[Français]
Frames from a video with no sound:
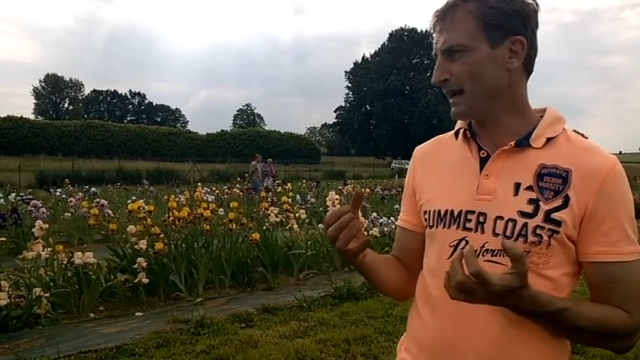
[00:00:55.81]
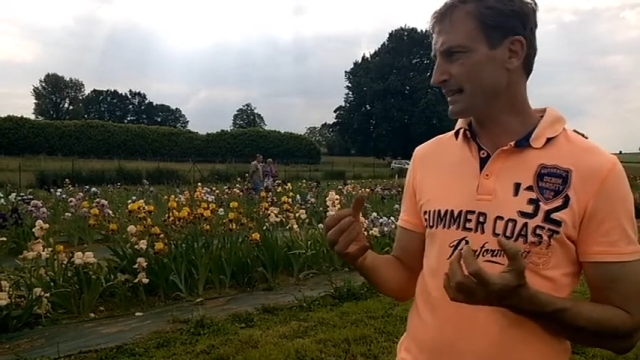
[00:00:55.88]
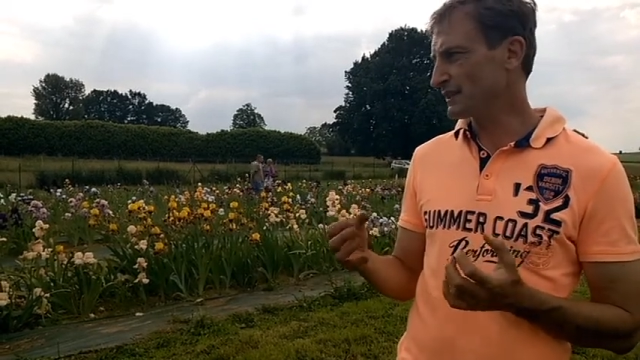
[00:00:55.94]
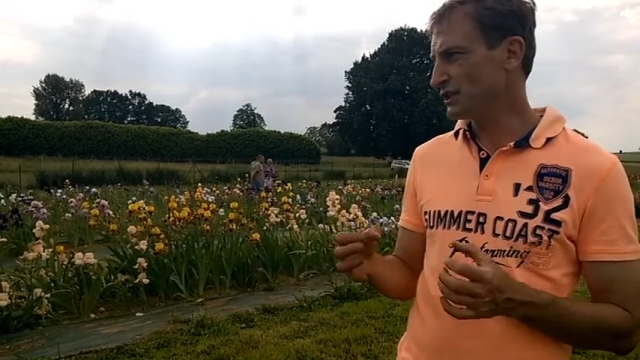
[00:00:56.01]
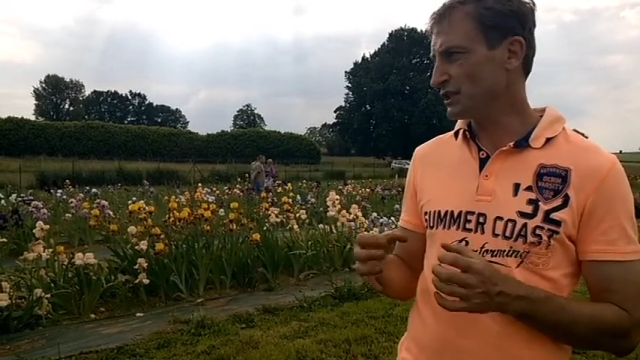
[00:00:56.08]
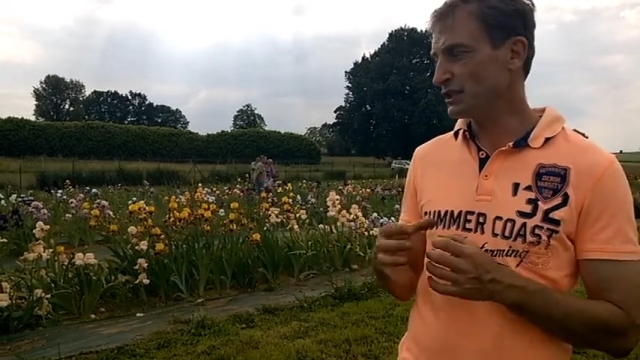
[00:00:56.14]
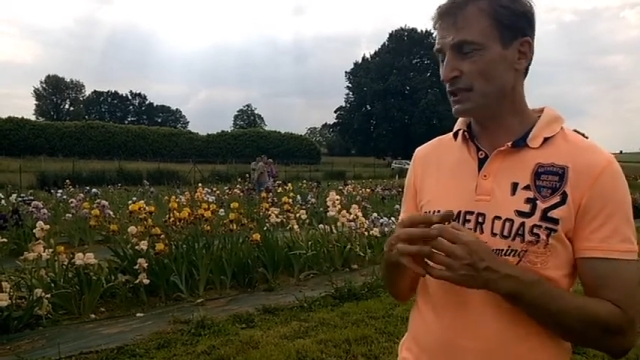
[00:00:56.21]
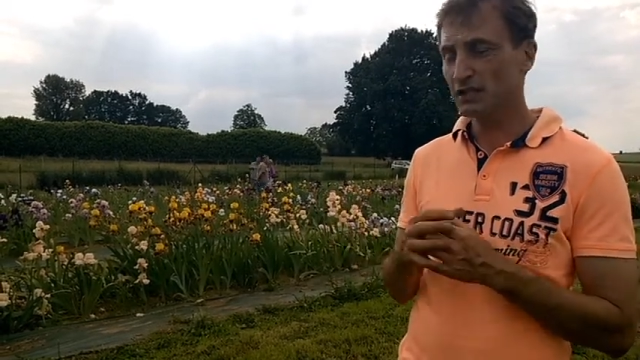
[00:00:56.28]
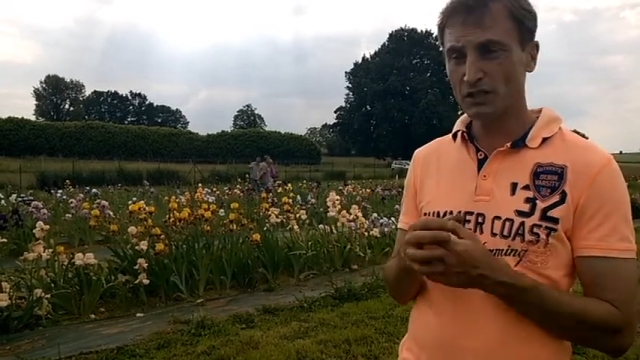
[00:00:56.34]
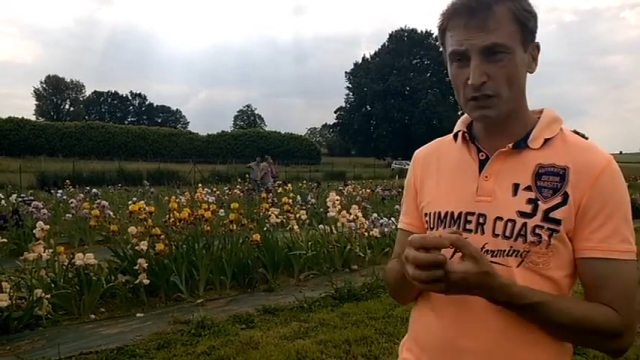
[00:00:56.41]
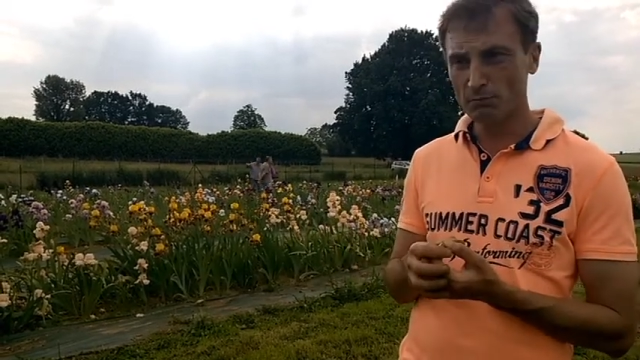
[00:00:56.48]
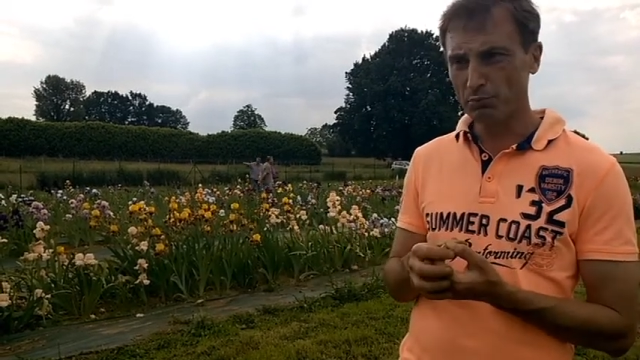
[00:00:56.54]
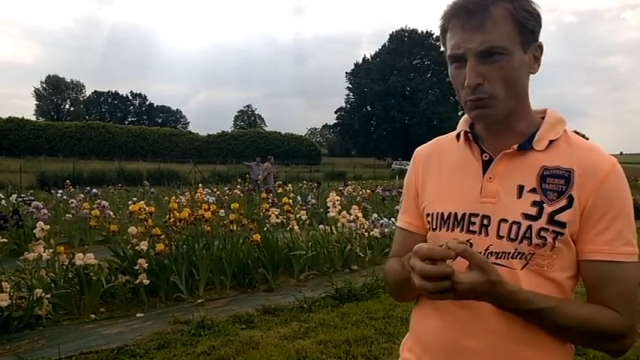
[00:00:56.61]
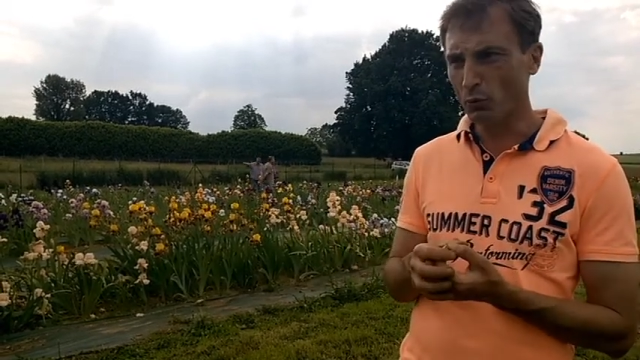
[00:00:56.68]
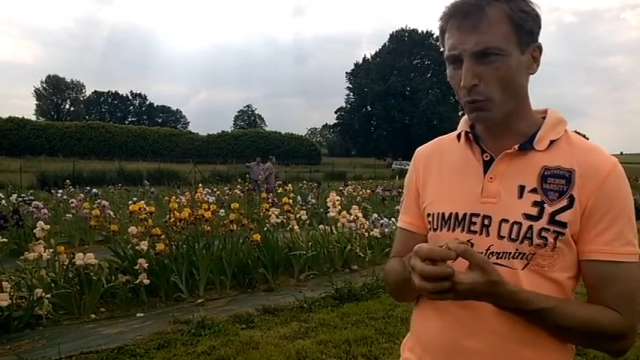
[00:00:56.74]
par tige, des
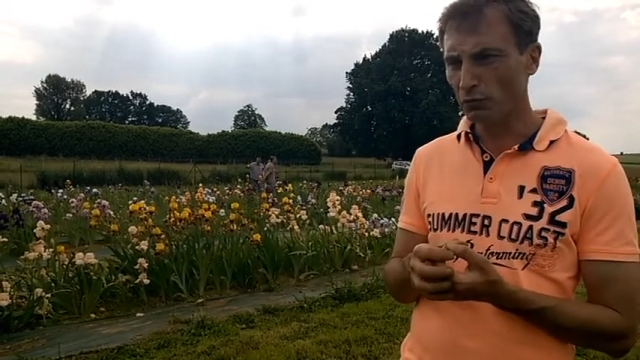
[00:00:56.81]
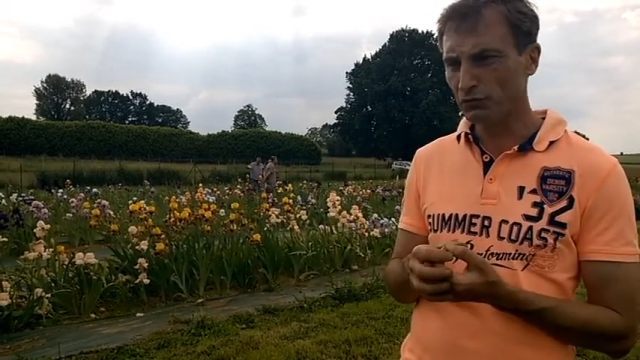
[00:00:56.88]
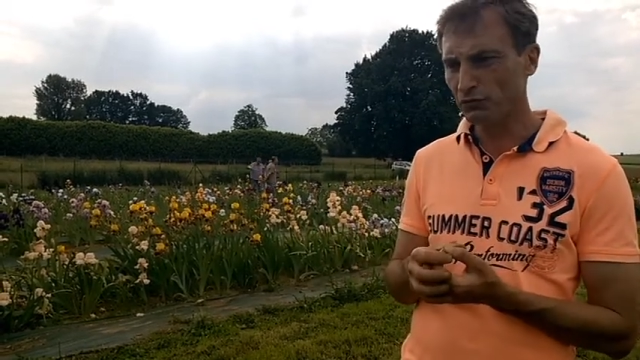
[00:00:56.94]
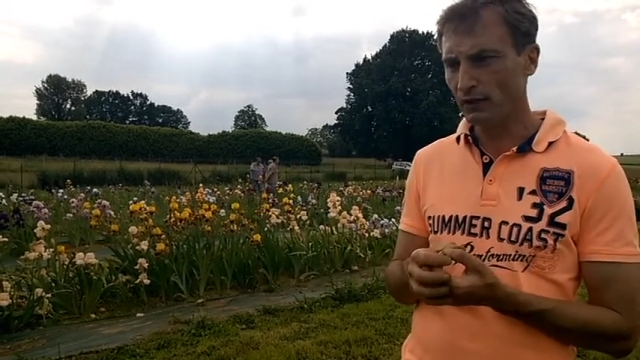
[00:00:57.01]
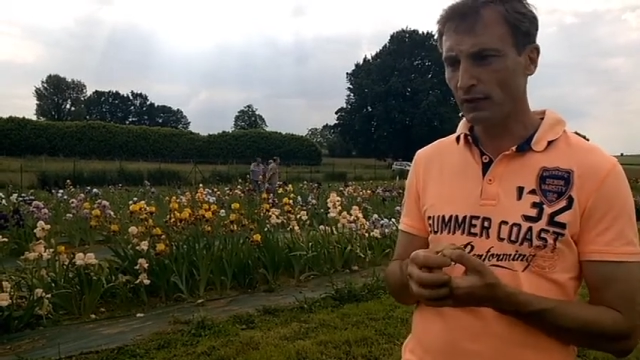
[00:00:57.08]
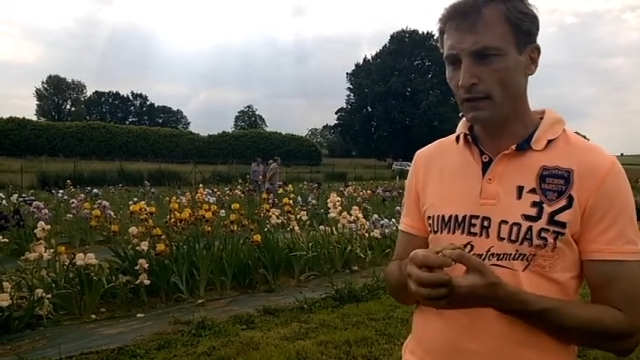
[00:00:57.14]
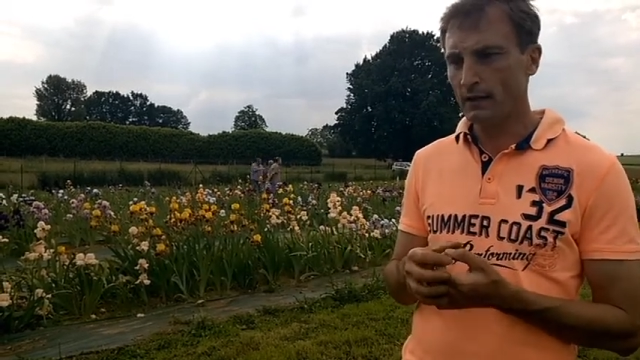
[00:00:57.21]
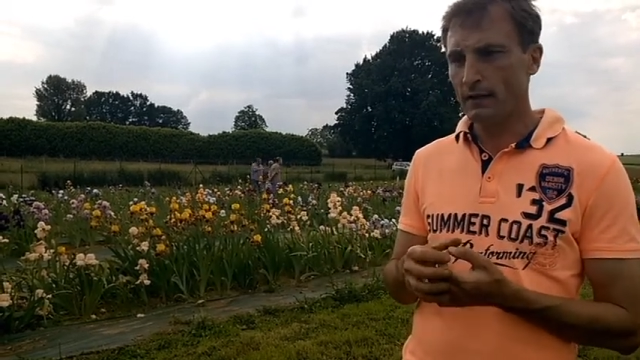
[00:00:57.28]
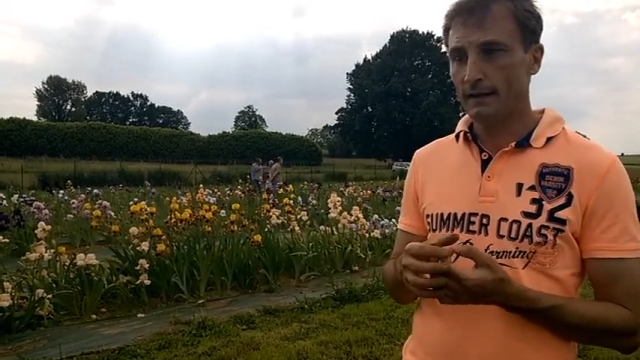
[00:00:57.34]
tiges plus grosses